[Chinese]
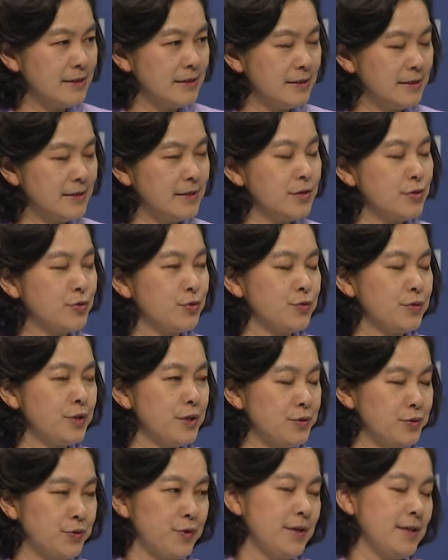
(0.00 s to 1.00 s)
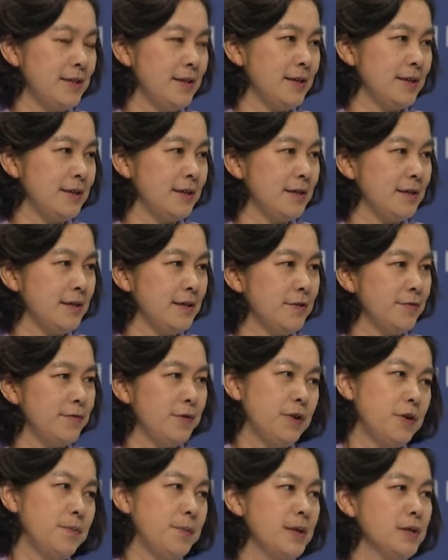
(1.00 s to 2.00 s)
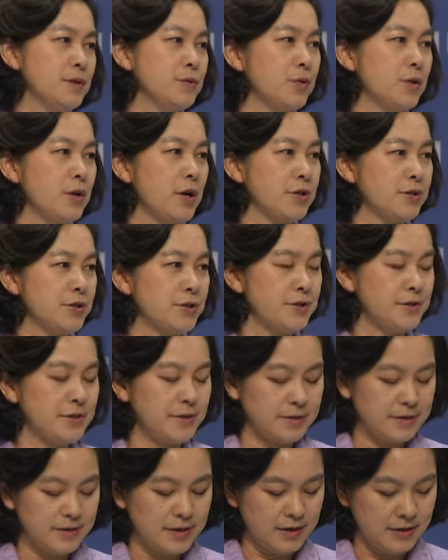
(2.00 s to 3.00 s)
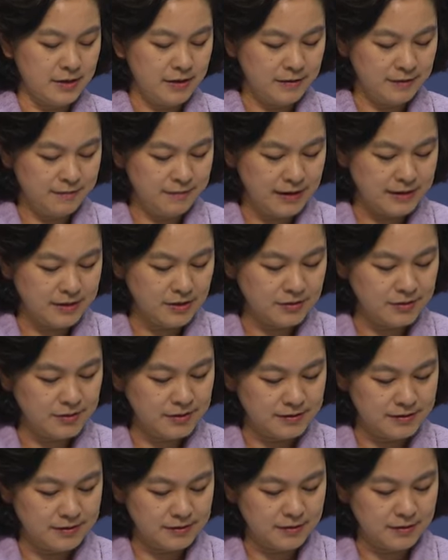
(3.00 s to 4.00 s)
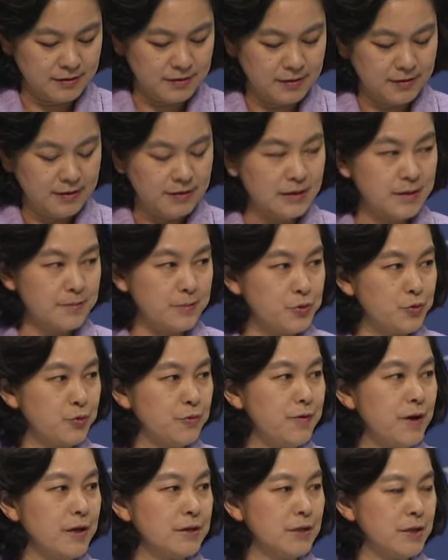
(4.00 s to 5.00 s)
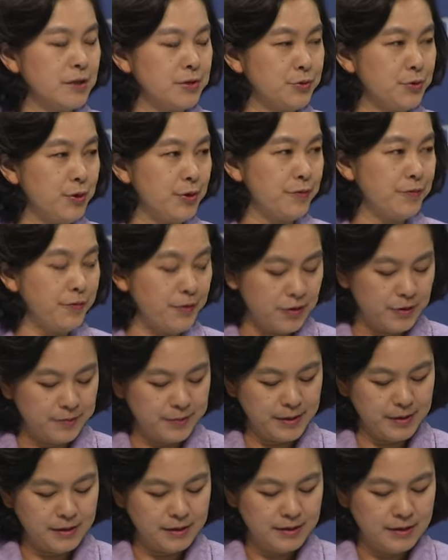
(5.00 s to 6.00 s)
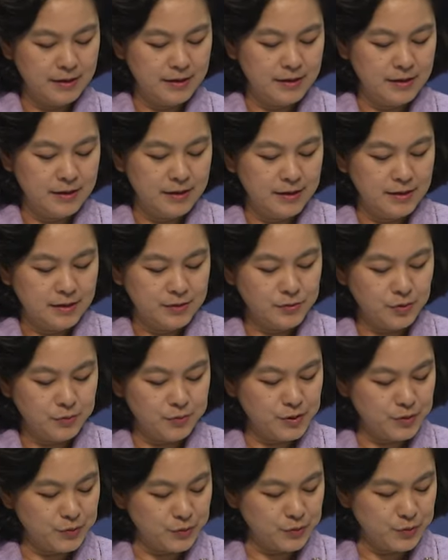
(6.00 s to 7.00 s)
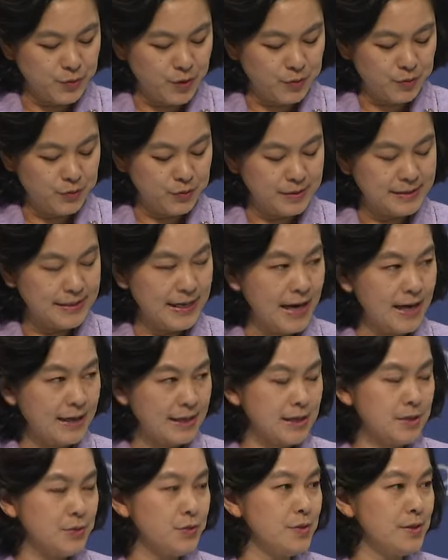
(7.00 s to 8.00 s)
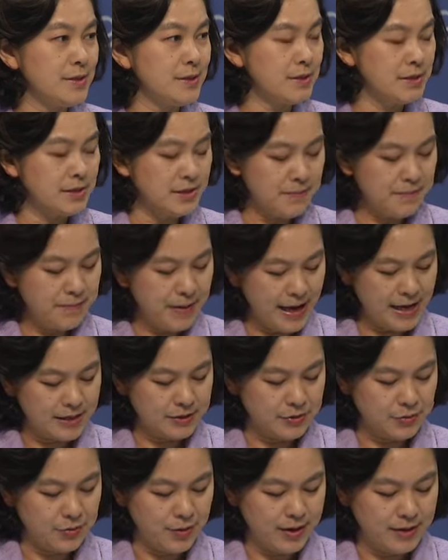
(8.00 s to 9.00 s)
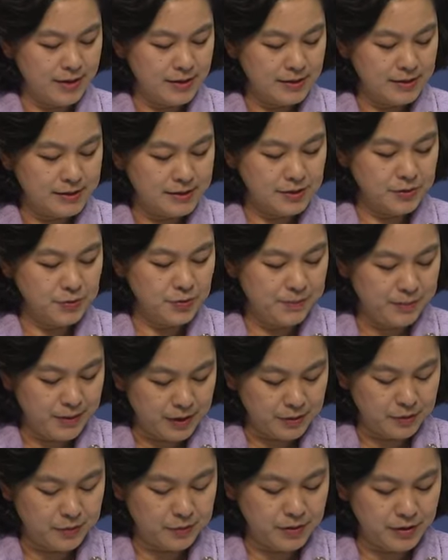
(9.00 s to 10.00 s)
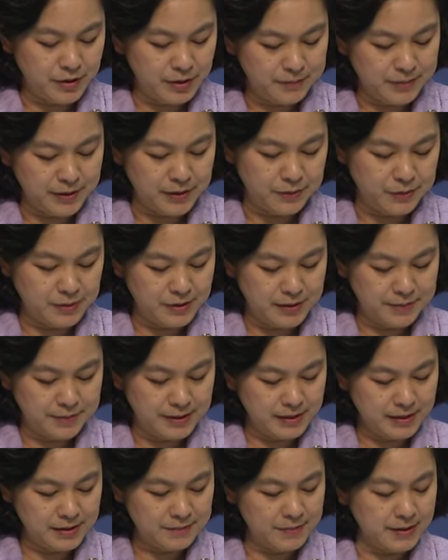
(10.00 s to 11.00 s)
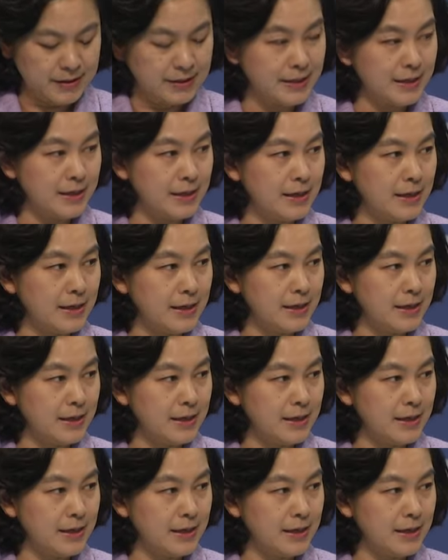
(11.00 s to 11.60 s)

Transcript: 自主的决定菲律宾所要执行的外交政策。那么中方呢对菲律宾作为主权国家根据自身判断、基于本国和本国人民根本利益